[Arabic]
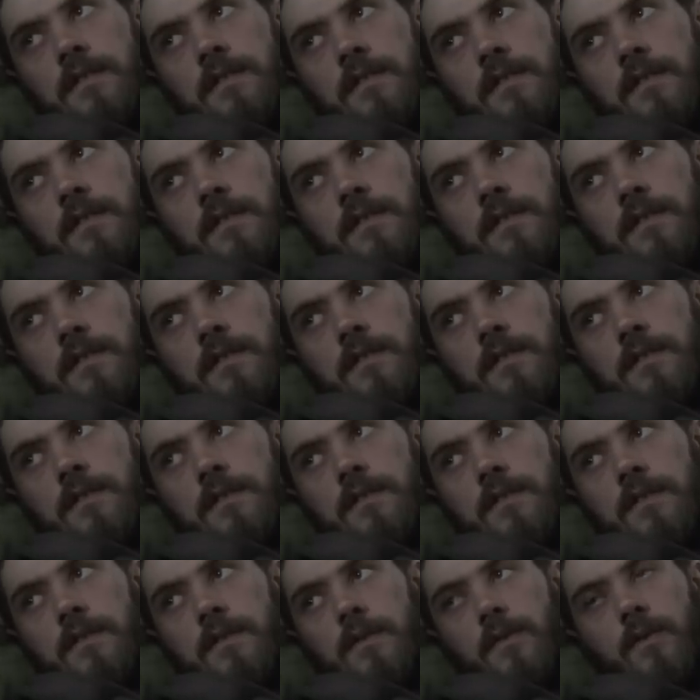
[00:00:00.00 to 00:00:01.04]
ماشي
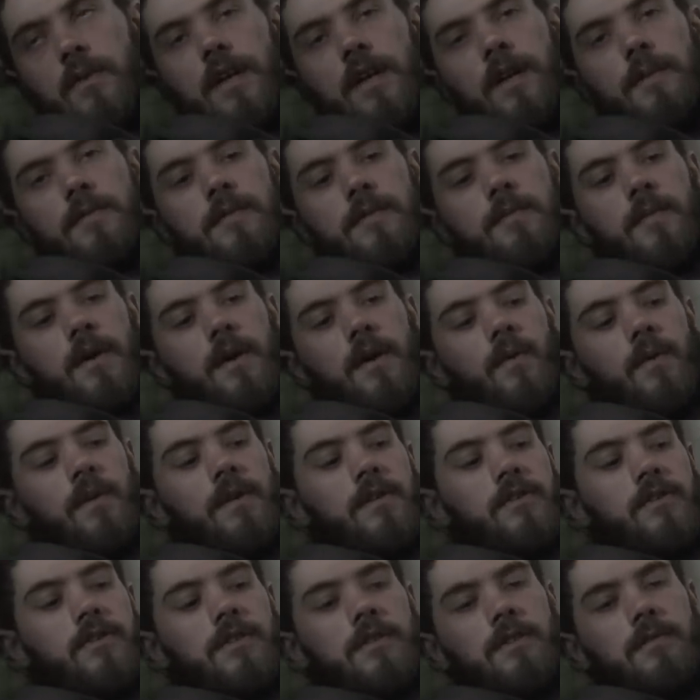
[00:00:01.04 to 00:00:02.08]
ولا بيذبحوا
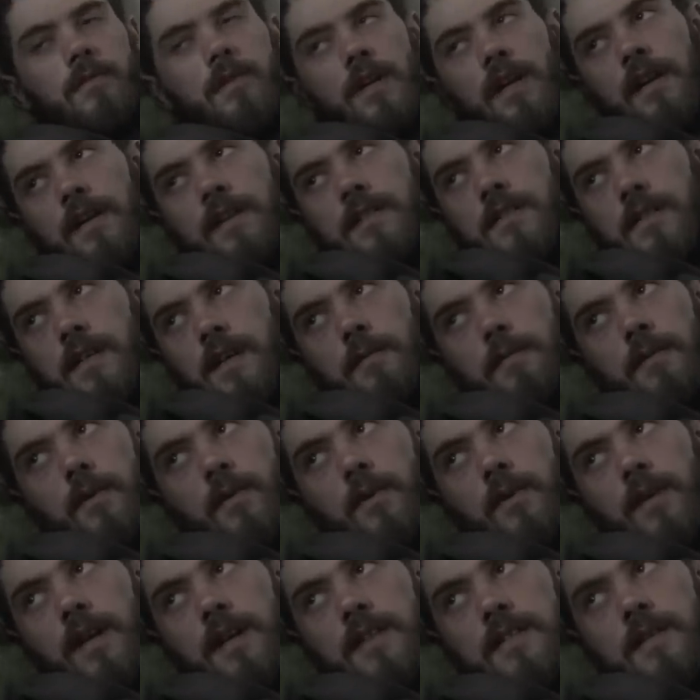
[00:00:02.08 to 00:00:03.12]
ولا شيء بالعكس
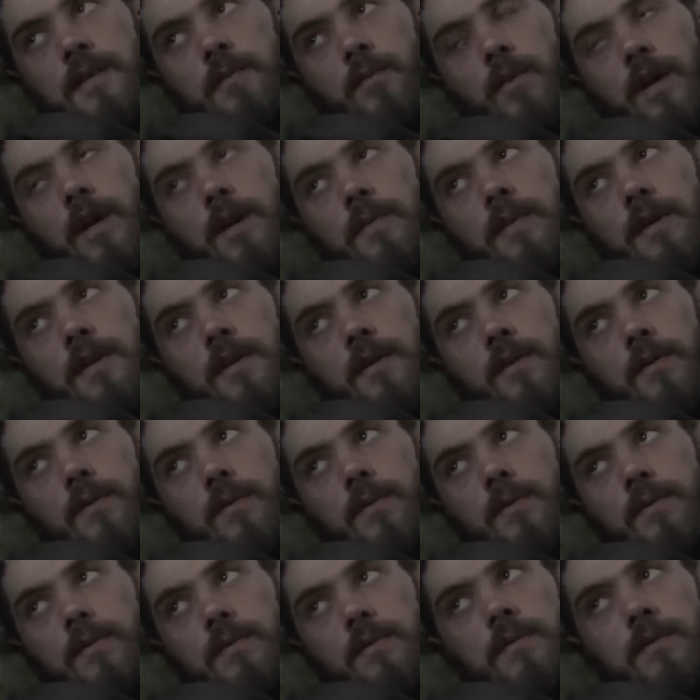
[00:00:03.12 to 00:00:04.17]
عملوني احسن
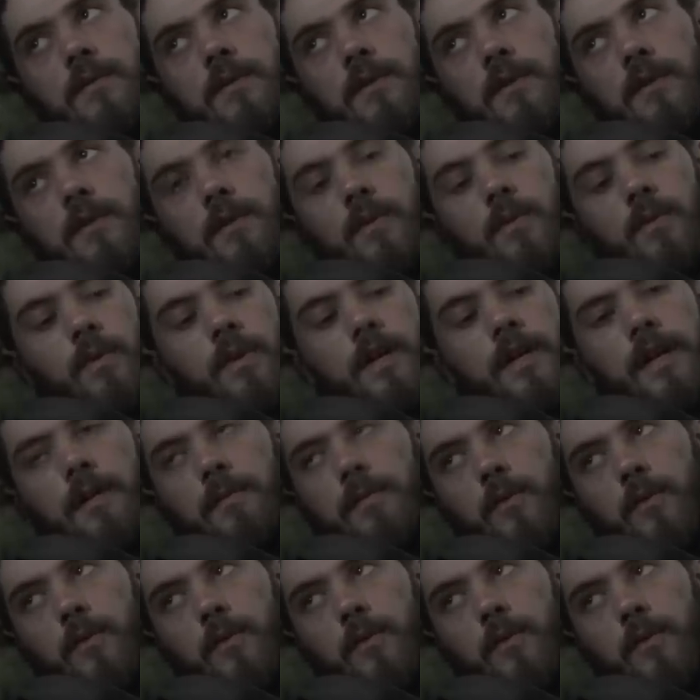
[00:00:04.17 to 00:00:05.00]
معامله وهي